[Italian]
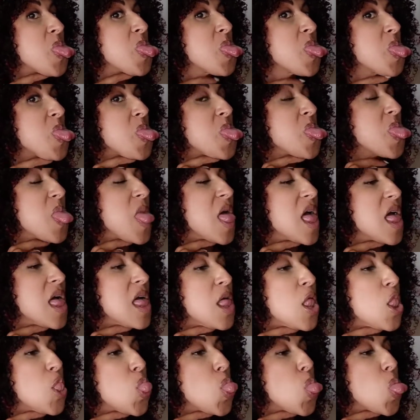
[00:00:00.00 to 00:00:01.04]
col prossimo
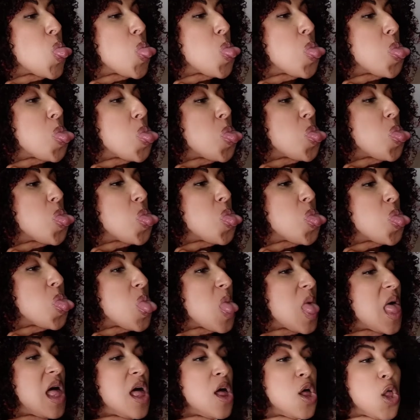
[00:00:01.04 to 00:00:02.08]
massaggio e
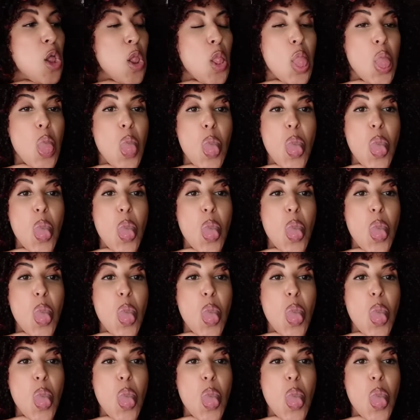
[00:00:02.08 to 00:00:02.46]
quello